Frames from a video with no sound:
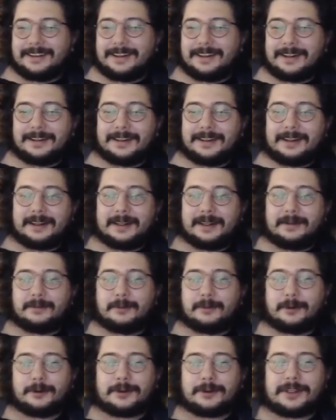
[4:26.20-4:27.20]
Ne dinleyeyim
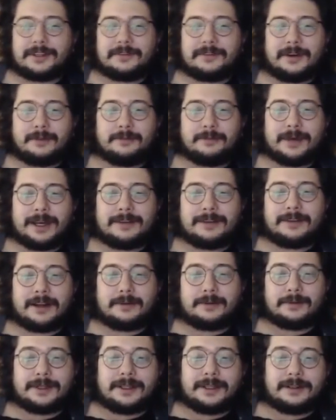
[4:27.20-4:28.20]
moruk? Şivan
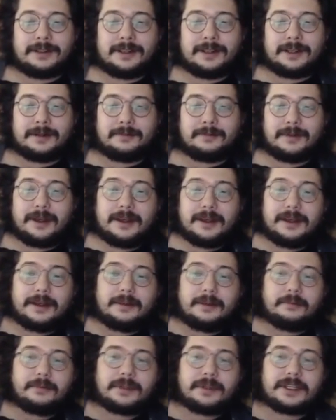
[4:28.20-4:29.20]
Perver mi dinleyelim?
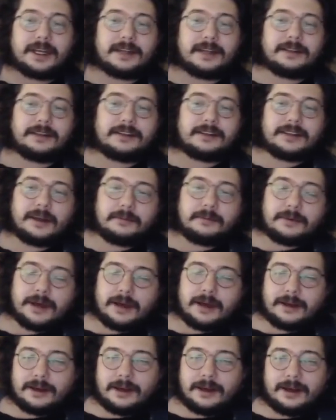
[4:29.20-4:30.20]
Bir şey diyeceğim
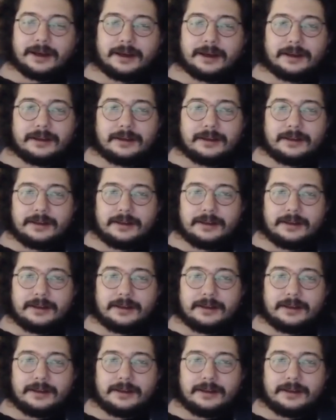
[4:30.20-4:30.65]
kanka.